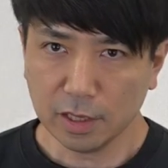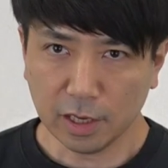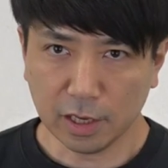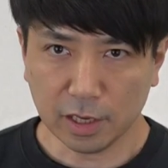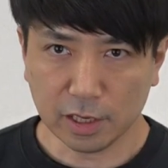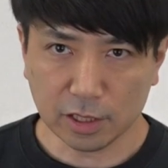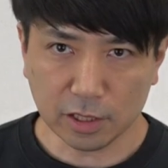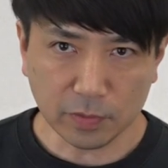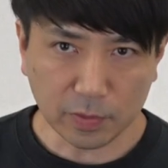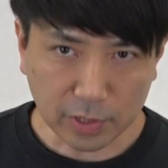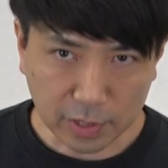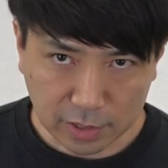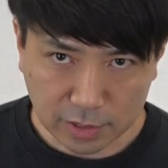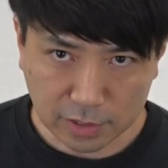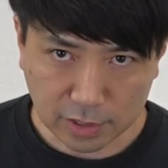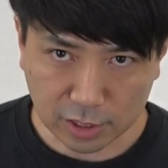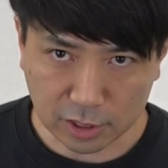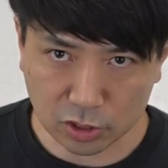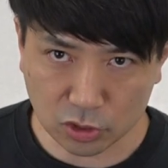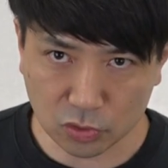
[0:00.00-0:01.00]
えー、ではね
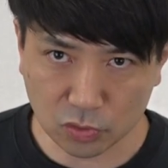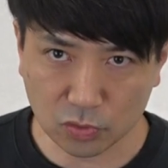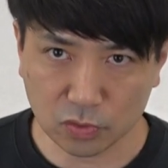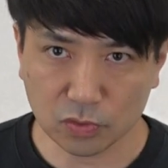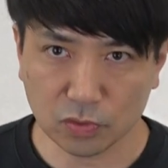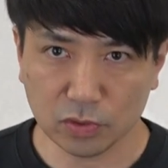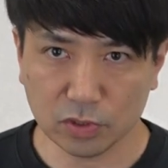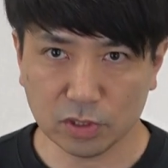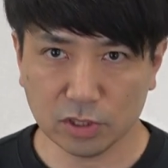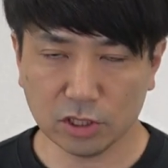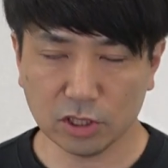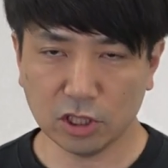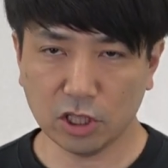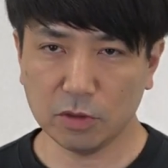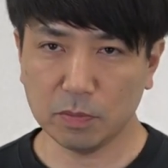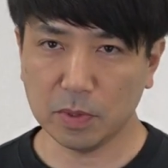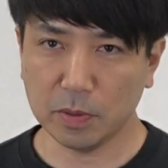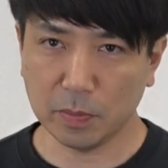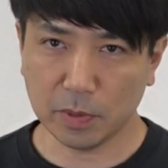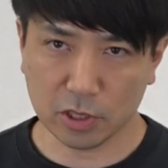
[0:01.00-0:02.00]
早速いって
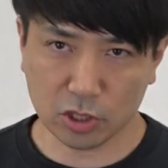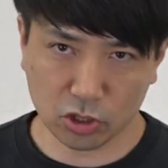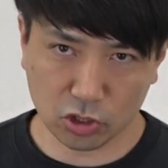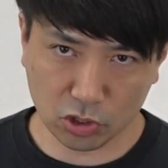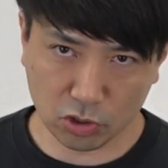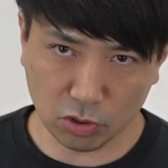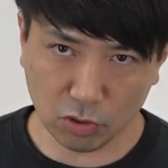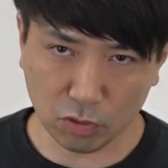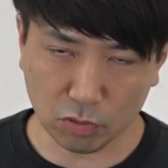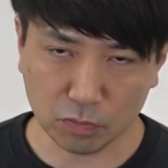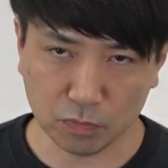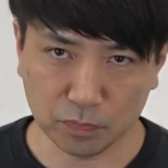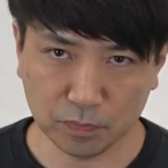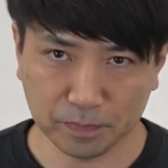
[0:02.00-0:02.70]
みましょう。ん